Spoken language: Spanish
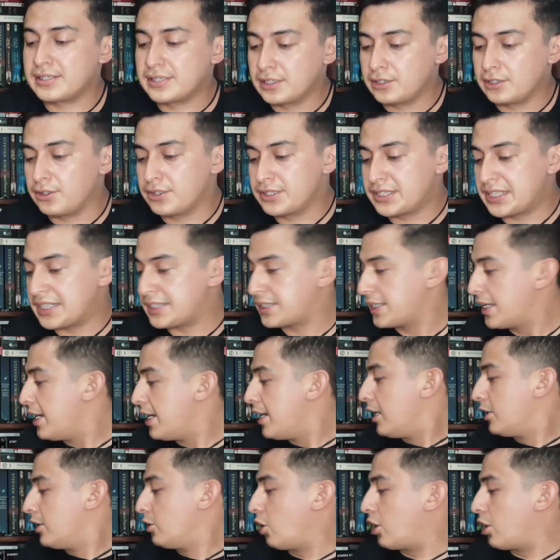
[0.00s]
Entonces,
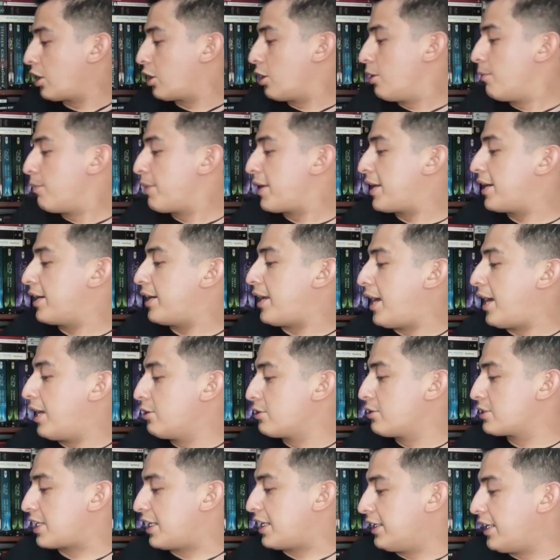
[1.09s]
no le compren a
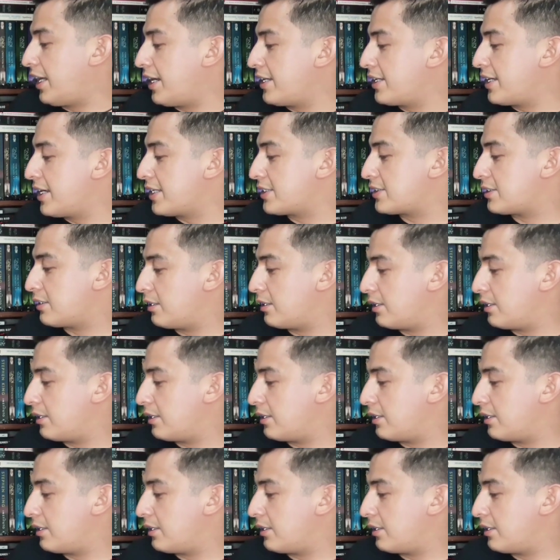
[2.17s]
los gandallas.